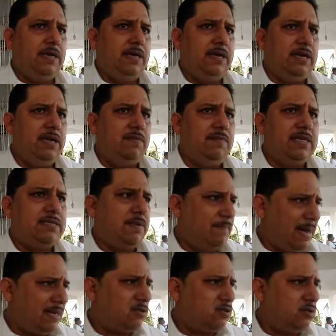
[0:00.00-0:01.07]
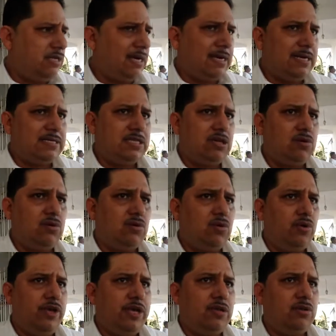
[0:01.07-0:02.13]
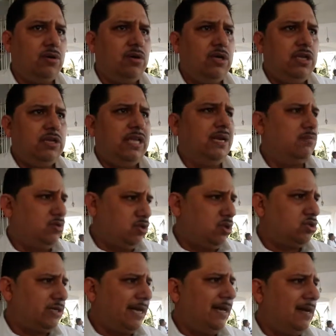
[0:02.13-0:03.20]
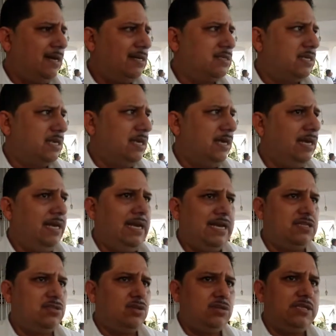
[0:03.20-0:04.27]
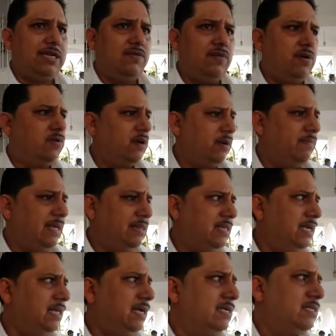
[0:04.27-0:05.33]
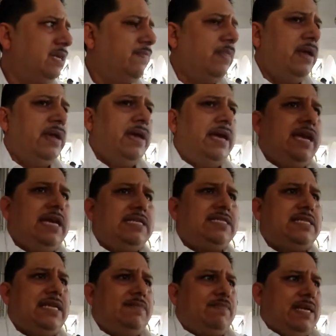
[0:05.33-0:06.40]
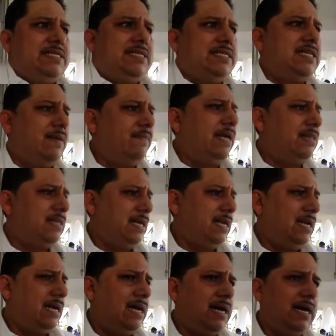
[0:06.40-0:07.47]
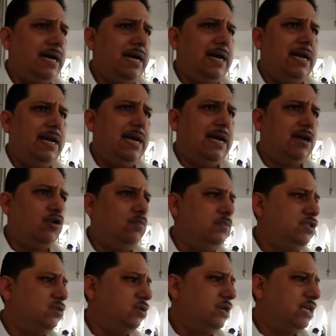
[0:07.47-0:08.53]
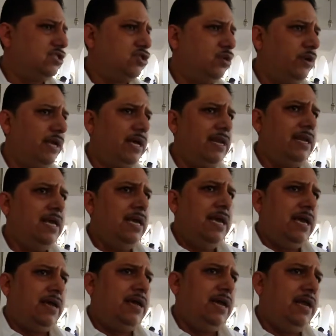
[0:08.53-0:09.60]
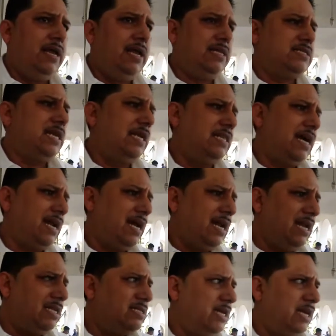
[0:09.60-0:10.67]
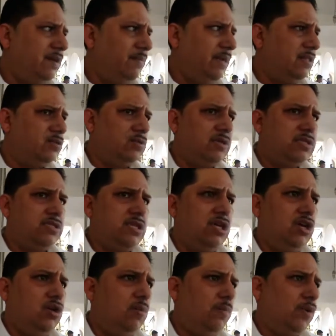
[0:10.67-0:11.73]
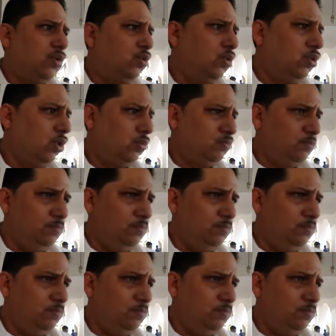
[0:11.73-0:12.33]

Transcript: en el mes de marzo, ya casi concluyendo. Tenemos dos quejas que las dos ya fueron remitidas este, precisamente a la, Comisión Nacional, quienes darán el seguimiento este, oportuno.